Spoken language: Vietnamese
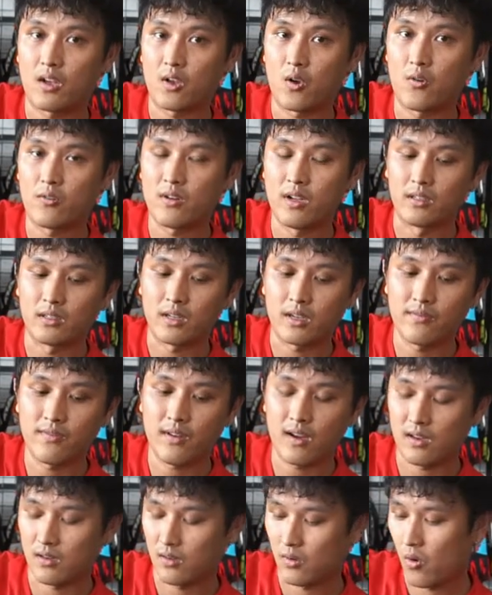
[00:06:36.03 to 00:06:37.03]
cố định cái
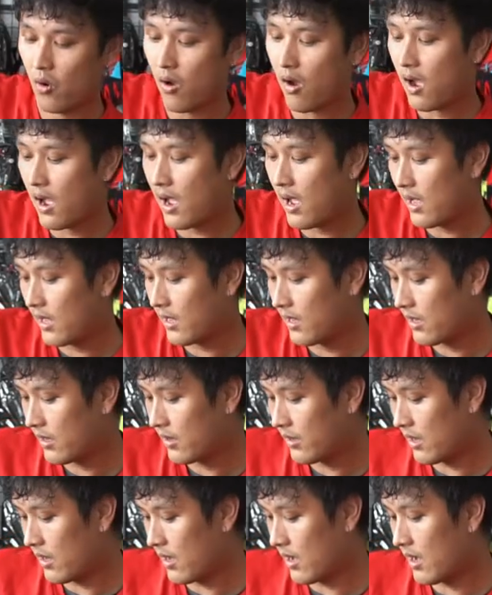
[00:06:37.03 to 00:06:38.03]
phần loa
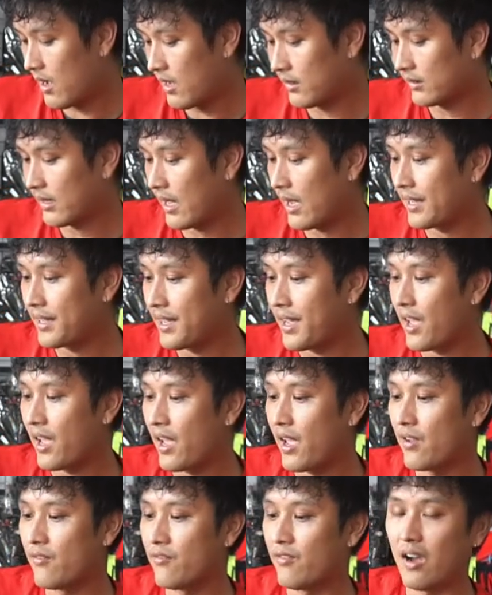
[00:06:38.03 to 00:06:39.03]
à, tai
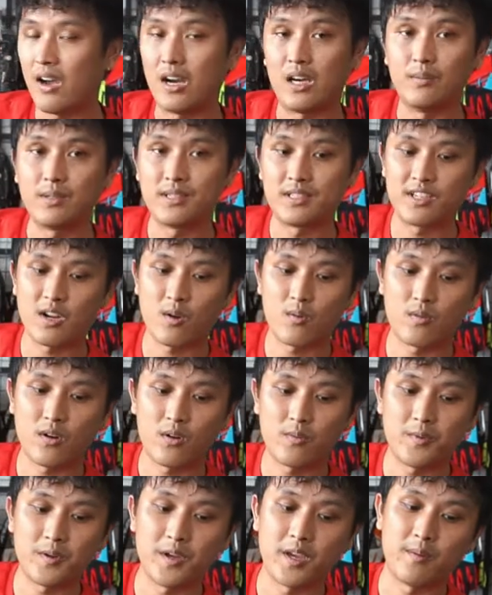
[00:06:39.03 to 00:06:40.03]
nghe và ở bên trong
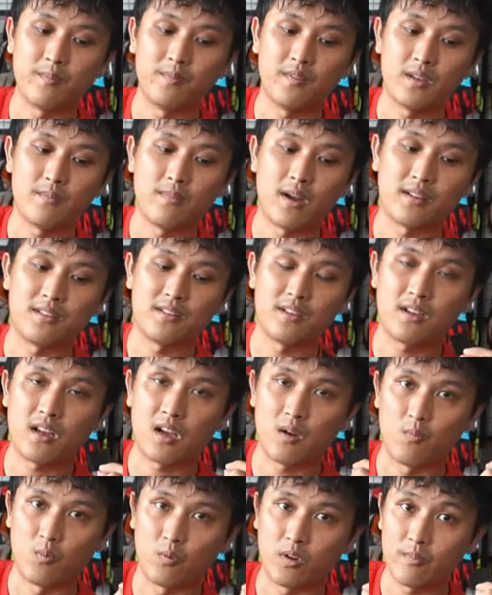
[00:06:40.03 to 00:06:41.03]
nón bảo hiểm thì bạn sẽ
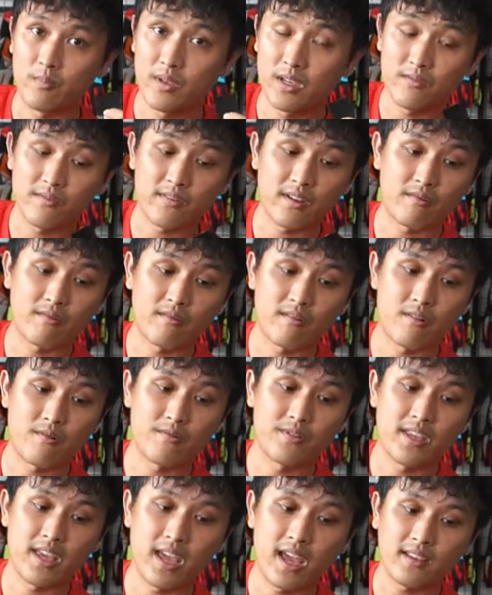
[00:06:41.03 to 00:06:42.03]
cần một cái miếng velcro
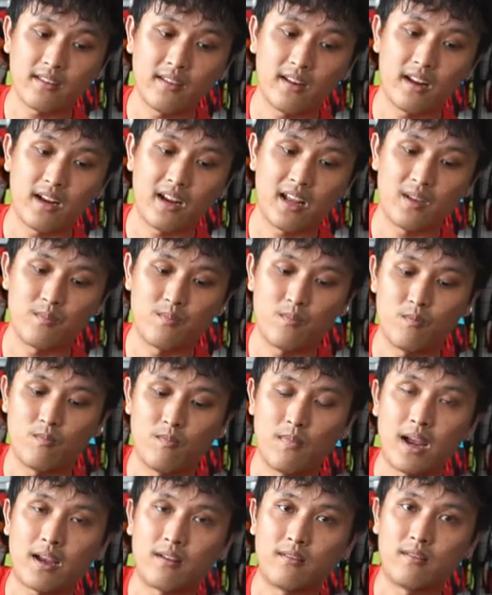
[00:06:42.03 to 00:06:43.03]
dán như thế này một
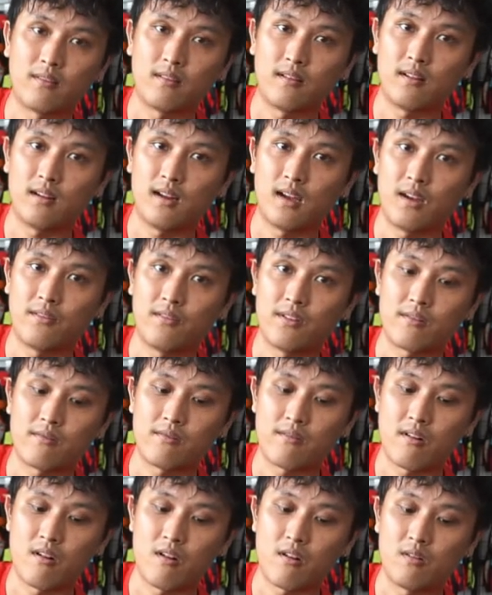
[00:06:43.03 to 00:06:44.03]
mặt của nó là
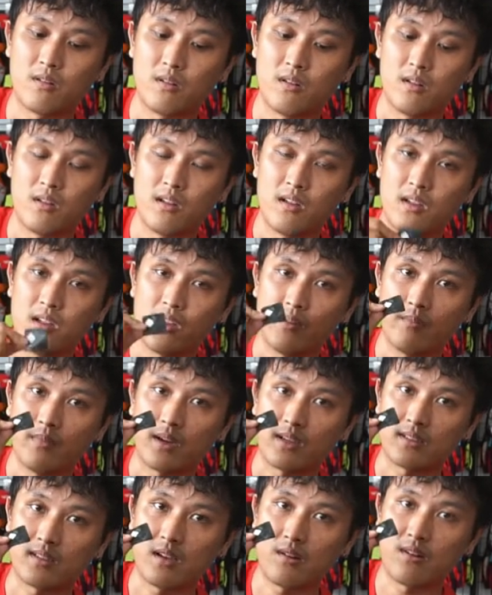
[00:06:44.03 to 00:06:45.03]
velcro
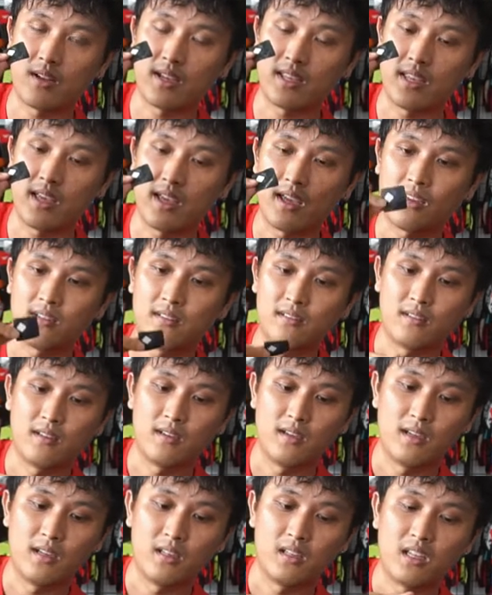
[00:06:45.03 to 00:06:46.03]
mặt sau là dán
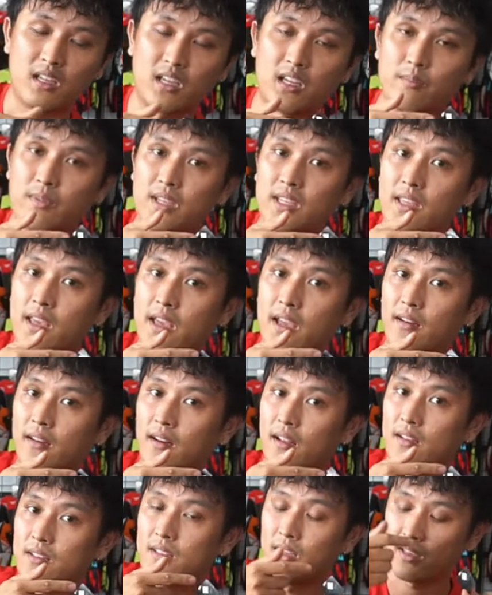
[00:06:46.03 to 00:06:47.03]
thì cái miếng dán
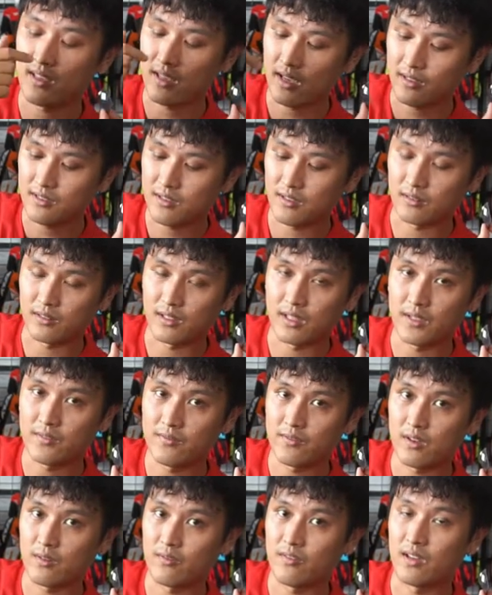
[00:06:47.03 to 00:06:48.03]
này sẽ dán trực
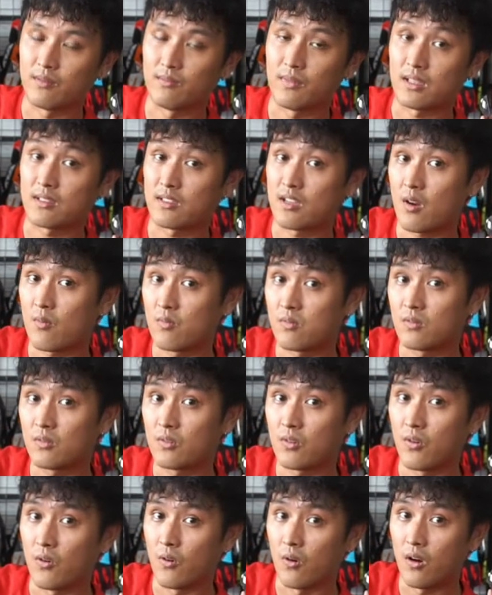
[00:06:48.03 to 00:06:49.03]
tiếp vào phần mặt trong
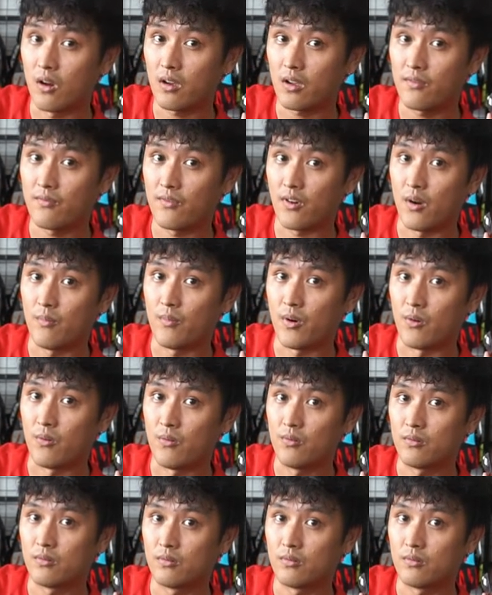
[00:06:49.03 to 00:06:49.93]
của cái vỏ mũ